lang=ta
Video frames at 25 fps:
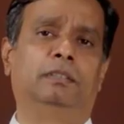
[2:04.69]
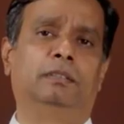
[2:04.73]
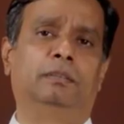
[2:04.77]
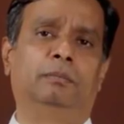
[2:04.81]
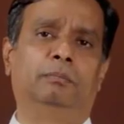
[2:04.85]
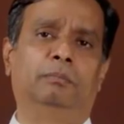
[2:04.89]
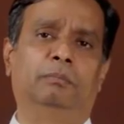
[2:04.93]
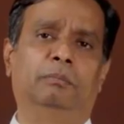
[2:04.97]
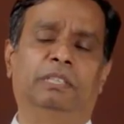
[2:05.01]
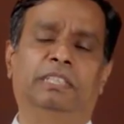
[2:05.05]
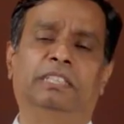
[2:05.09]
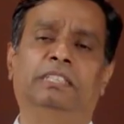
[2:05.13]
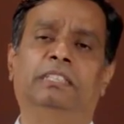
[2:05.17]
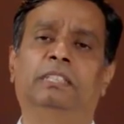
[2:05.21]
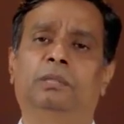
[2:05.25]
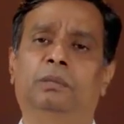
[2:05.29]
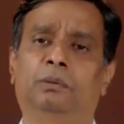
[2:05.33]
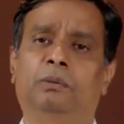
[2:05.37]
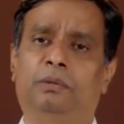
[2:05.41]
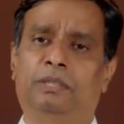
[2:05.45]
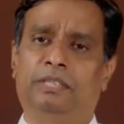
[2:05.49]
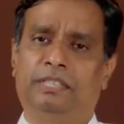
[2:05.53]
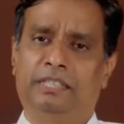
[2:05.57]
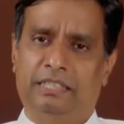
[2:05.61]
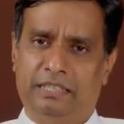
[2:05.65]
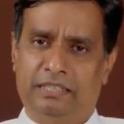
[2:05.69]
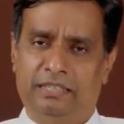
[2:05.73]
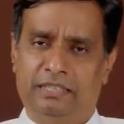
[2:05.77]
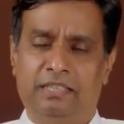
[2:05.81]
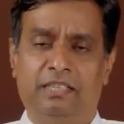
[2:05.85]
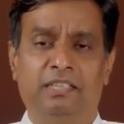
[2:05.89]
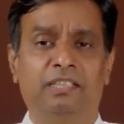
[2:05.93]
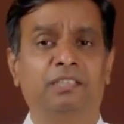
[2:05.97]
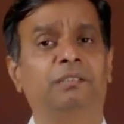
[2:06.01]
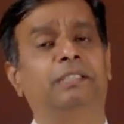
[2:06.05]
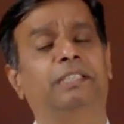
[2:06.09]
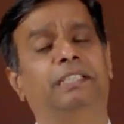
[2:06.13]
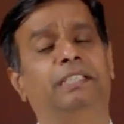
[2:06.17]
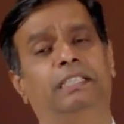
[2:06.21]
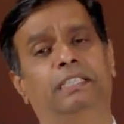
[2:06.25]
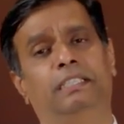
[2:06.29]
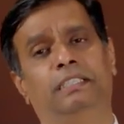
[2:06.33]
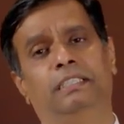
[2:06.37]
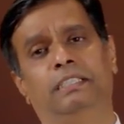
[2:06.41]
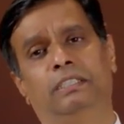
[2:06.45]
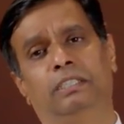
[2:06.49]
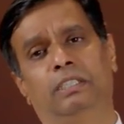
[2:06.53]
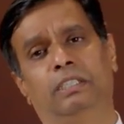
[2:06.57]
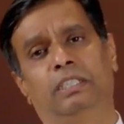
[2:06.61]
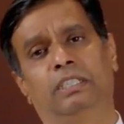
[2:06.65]
மனிதர்களுடைய எல்லாருடைய
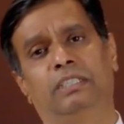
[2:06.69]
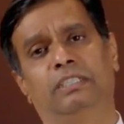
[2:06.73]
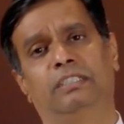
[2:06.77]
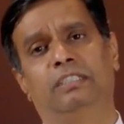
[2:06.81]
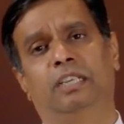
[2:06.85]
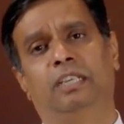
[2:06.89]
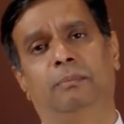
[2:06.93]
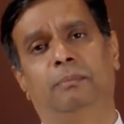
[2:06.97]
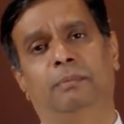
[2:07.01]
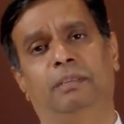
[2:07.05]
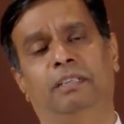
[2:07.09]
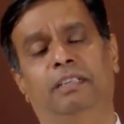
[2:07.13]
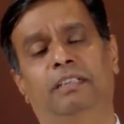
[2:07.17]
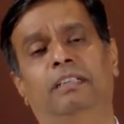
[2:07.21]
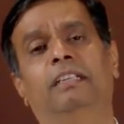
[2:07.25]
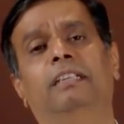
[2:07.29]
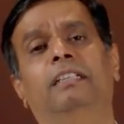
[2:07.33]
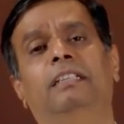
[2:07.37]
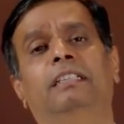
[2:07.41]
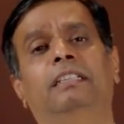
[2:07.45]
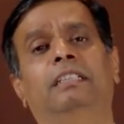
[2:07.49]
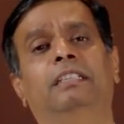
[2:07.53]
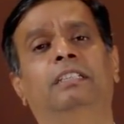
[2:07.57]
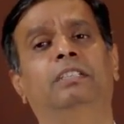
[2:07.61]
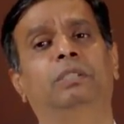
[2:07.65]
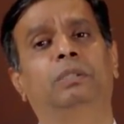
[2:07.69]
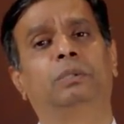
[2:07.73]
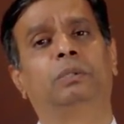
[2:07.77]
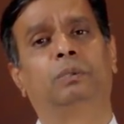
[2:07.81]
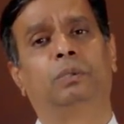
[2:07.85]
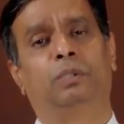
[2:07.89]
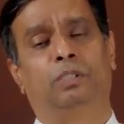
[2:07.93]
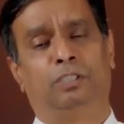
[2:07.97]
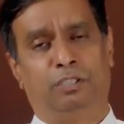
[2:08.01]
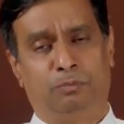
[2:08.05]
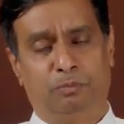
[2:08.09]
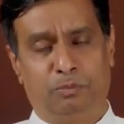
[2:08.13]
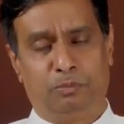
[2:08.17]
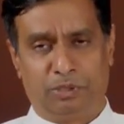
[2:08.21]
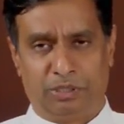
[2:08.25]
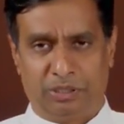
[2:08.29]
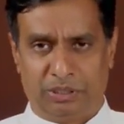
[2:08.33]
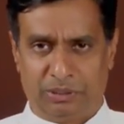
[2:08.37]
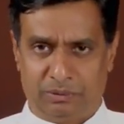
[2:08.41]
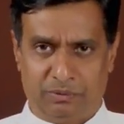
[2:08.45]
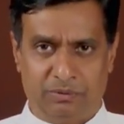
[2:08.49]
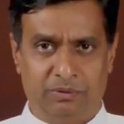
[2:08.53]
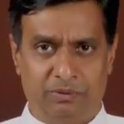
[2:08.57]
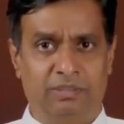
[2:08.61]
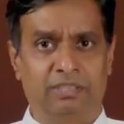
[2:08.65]
எண்ணங்களையும் நாம் ஏற்றுக்கொள்ள
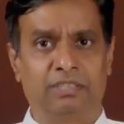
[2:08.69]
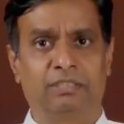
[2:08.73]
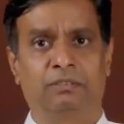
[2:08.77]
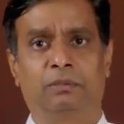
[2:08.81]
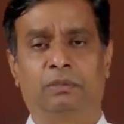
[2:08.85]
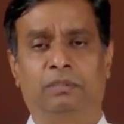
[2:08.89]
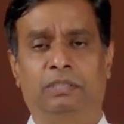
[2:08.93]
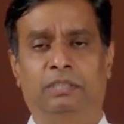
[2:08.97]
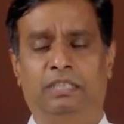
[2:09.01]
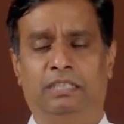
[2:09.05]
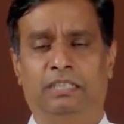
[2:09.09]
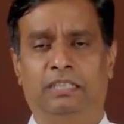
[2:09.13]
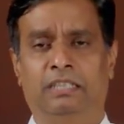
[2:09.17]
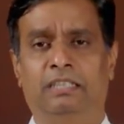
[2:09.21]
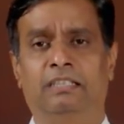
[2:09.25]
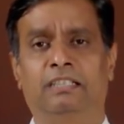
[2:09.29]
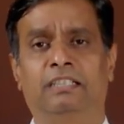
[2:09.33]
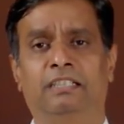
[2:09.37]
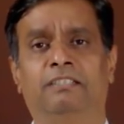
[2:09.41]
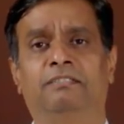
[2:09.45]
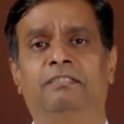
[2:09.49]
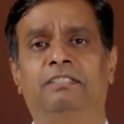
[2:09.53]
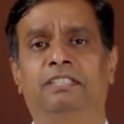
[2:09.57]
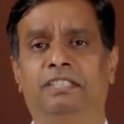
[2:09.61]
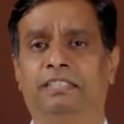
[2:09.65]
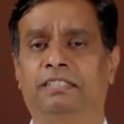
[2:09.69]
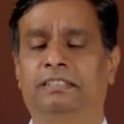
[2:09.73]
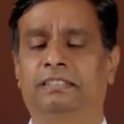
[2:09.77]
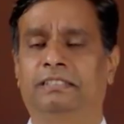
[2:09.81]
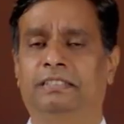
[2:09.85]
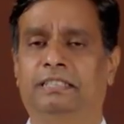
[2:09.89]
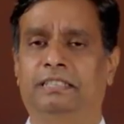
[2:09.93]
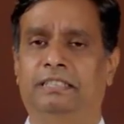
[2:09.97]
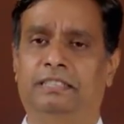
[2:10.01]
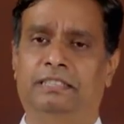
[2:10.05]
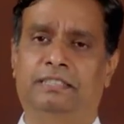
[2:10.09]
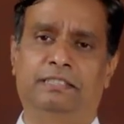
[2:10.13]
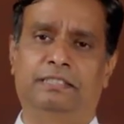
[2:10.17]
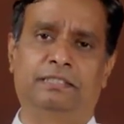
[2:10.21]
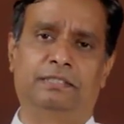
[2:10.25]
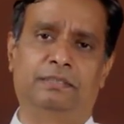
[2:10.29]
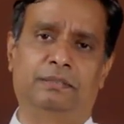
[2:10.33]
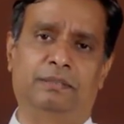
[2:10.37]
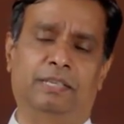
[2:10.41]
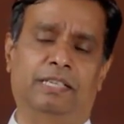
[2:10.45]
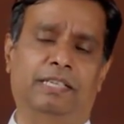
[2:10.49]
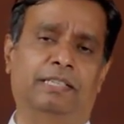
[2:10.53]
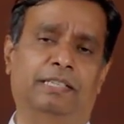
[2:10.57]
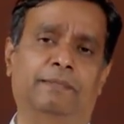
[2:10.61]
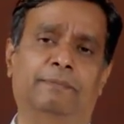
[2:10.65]
முடியுங்கிற ஒரு அழகான விஷயத்தை அன்னைக்கு
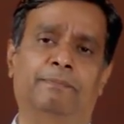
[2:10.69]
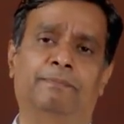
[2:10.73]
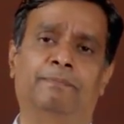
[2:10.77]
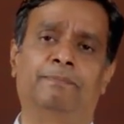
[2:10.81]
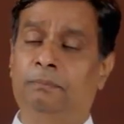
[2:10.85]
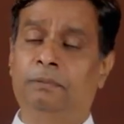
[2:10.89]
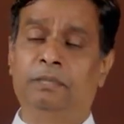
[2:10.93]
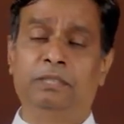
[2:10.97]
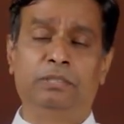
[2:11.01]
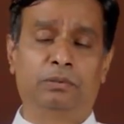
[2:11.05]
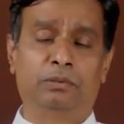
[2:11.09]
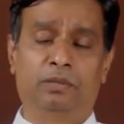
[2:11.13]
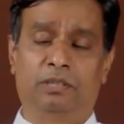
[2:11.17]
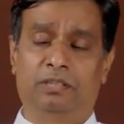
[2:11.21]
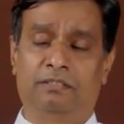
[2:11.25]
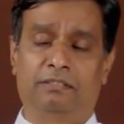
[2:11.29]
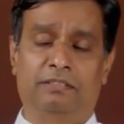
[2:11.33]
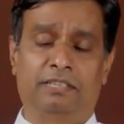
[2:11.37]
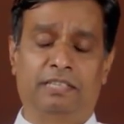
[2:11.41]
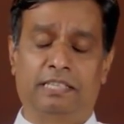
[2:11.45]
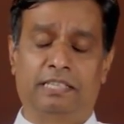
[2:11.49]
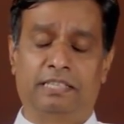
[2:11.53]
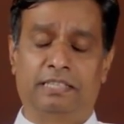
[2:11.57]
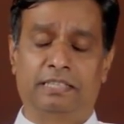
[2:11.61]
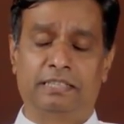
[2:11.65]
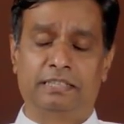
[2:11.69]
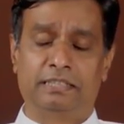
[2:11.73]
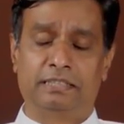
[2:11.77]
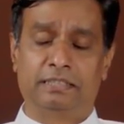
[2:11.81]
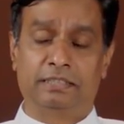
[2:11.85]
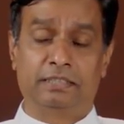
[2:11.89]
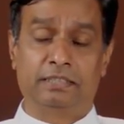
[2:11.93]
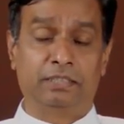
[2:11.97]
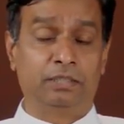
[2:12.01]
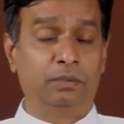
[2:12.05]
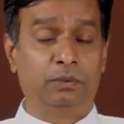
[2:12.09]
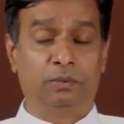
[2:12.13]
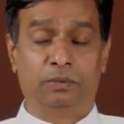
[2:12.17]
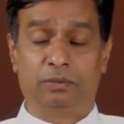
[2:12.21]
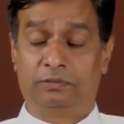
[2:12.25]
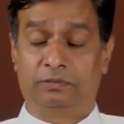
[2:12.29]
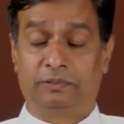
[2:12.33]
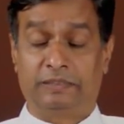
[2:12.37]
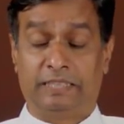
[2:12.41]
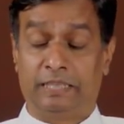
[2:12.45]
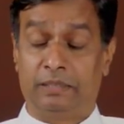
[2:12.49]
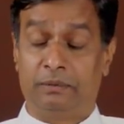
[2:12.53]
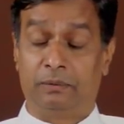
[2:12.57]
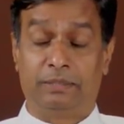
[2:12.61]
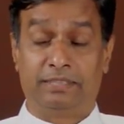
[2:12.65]
சொன்னார் சொல்ல வராரு இன்னொரு
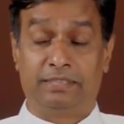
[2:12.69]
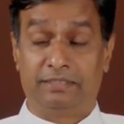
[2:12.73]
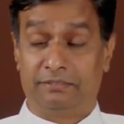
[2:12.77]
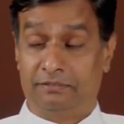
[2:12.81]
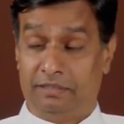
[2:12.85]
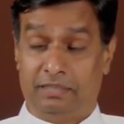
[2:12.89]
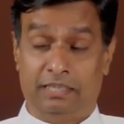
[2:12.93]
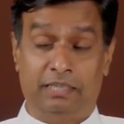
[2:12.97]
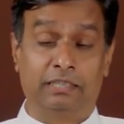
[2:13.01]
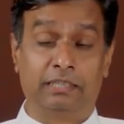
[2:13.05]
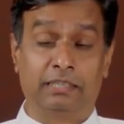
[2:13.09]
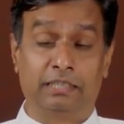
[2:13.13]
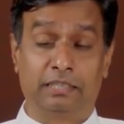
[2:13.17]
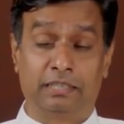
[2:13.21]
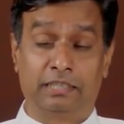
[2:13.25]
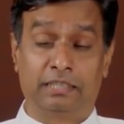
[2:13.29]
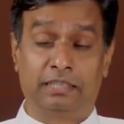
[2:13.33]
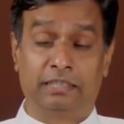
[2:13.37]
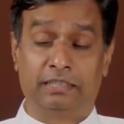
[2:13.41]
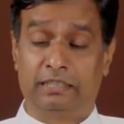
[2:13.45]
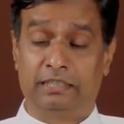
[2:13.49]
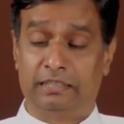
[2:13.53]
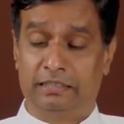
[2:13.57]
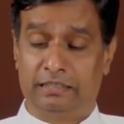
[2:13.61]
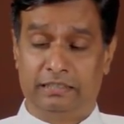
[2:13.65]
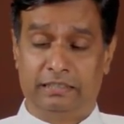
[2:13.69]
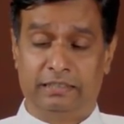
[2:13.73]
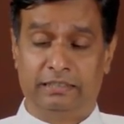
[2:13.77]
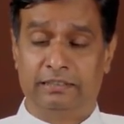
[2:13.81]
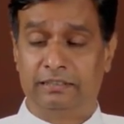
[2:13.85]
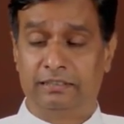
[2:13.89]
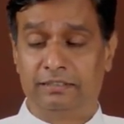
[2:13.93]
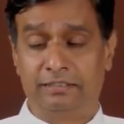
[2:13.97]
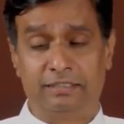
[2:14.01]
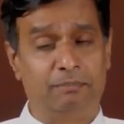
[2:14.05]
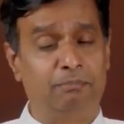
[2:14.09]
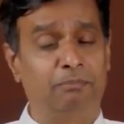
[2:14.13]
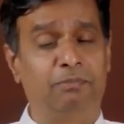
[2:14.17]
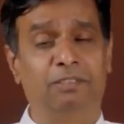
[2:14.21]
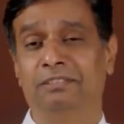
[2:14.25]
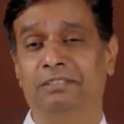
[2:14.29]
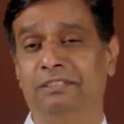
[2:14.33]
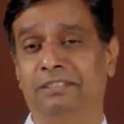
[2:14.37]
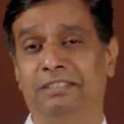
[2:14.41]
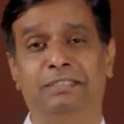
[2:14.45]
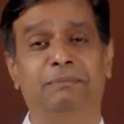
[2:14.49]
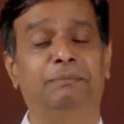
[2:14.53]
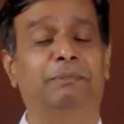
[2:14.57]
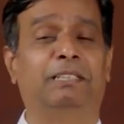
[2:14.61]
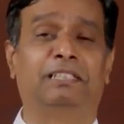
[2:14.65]
தன்னுடைய வாழ்க்கையில் நடந்த
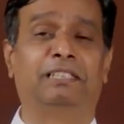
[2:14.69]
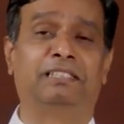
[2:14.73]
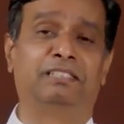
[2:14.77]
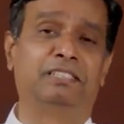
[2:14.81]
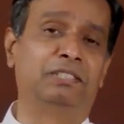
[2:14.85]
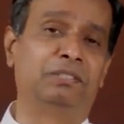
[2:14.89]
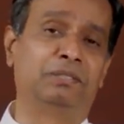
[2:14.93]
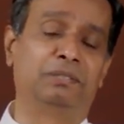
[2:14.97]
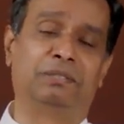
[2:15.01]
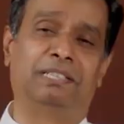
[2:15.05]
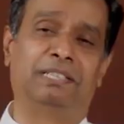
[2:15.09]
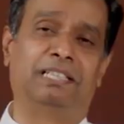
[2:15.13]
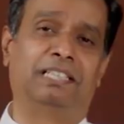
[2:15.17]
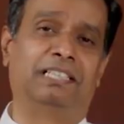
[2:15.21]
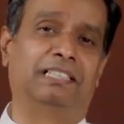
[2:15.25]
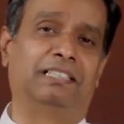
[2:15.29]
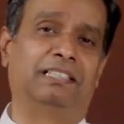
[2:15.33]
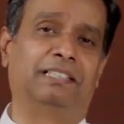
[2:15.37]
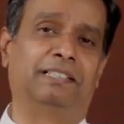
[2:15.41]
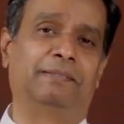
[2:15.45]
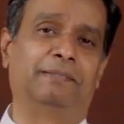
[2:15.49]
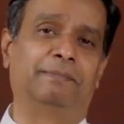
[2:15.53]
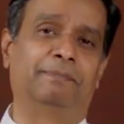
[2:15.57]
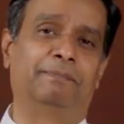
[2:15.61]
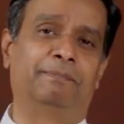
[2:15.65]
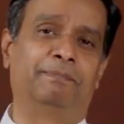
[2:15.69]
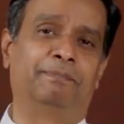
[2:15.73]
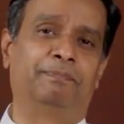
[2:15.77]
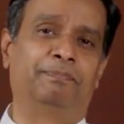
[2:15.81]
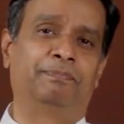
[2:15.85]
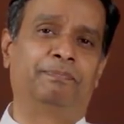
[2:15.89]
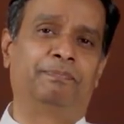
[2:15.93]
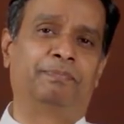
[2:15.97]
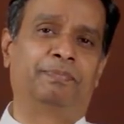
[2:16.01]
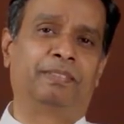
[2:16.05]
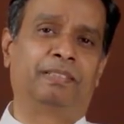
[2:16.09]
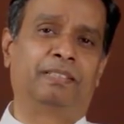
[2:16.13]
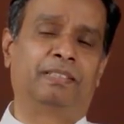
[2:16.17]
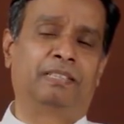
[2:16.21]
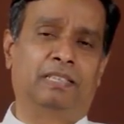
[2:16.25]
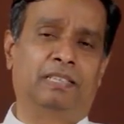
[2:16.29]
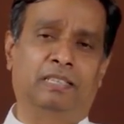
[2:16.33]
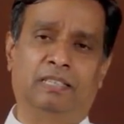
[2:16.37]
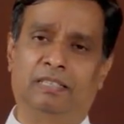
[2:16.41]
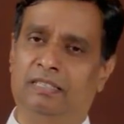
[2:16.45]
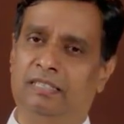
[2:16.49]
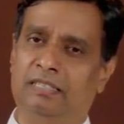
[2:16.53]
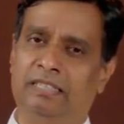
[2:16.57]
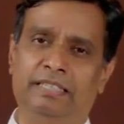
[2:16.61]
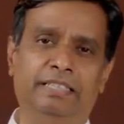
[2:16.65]
சம்பவத்தை மகிழ்ச்சி சொன்னாருங்க
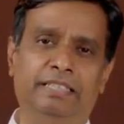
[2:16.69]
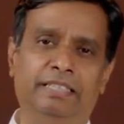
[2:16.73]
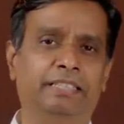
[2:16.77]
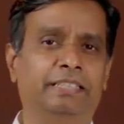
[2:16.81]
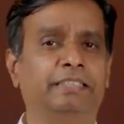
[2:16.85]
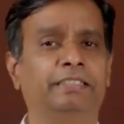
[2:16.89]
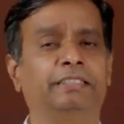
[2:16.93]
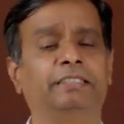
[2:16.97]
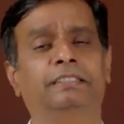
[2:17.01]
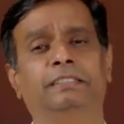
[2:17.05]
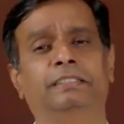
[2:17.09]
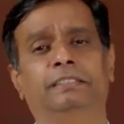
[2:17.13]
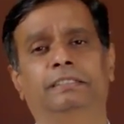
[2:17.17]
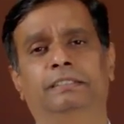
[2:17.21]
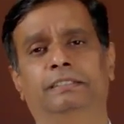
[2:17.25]
காலையிலிருந்து